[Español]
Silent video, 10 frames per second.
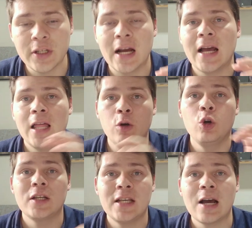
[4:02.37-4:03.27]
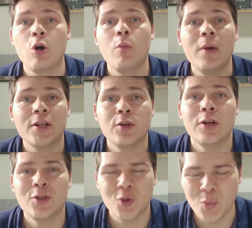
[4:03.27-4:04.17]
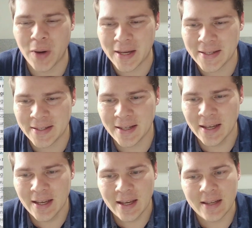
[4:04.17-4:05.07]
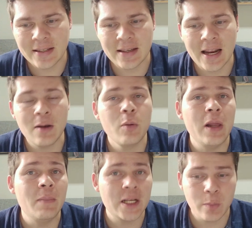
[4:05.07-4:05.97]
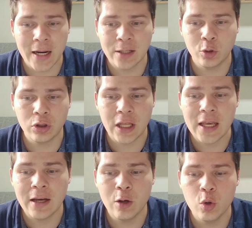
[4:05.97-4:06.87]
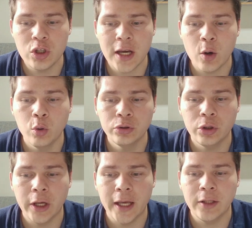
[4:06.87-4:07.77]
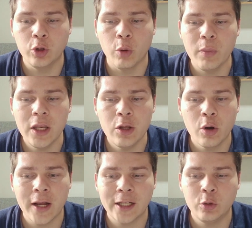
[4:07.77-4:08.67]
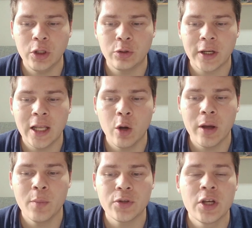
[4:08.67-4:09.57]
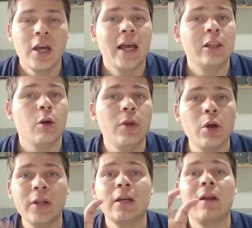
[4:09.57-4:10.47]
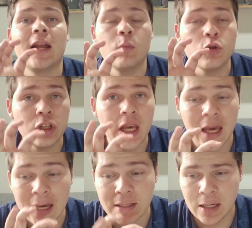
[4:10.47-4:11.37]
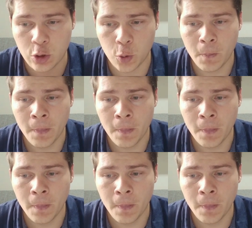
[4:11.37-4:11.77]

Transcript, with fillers: Ya cada uno hace la conversión en su país. Este sería el, más barato, te incluye un eh, dominio gratuito, aquí lo vemos. El dominio ahorita hablaremos qué es eso.